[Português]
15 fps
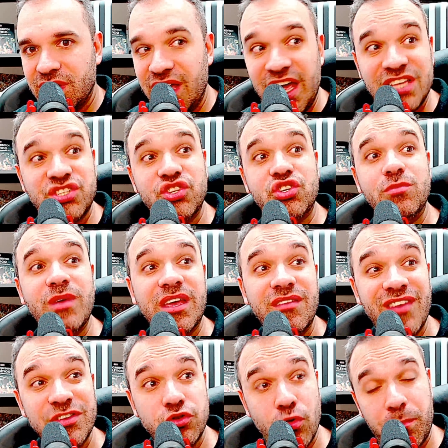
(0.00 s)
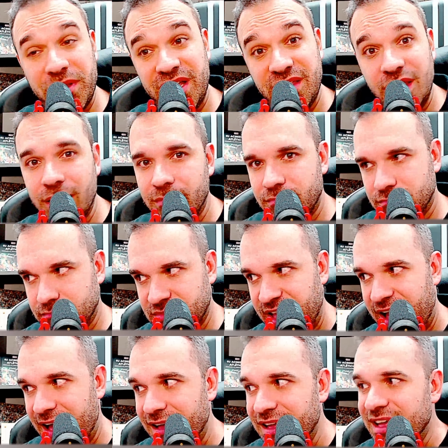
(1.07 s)
esse time aqui vai surpreender,
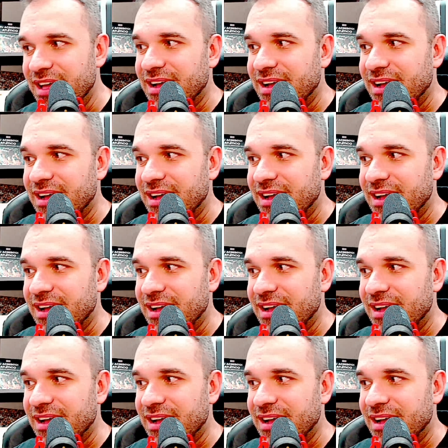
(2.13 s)
tá?